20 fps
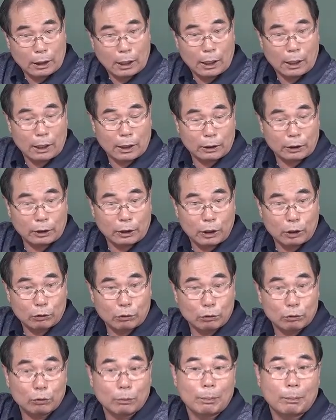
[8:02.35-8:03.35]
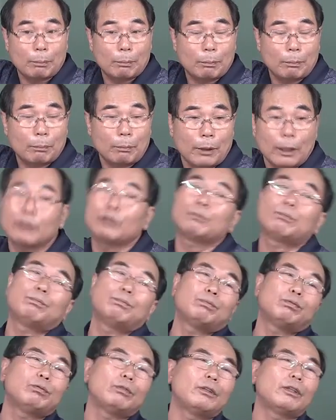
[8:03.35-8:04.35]
강한 기술로 해서
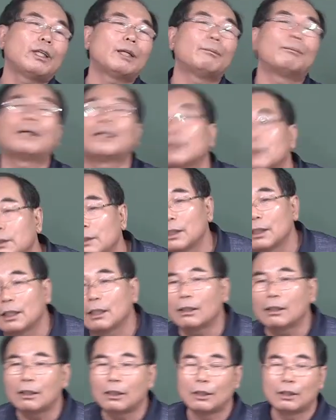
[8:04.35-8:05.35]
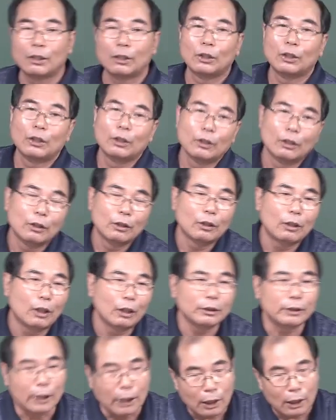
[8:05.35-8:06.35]
풀으니까 맞으니까
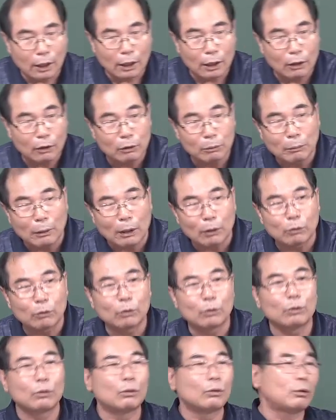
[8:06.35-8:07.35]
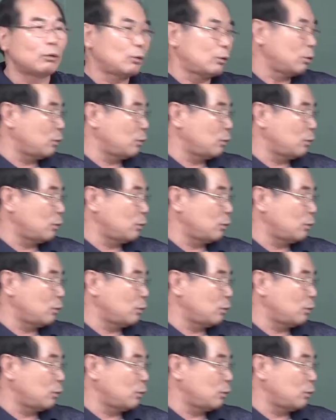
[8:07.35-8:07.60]
어, 내가 한 건 맞고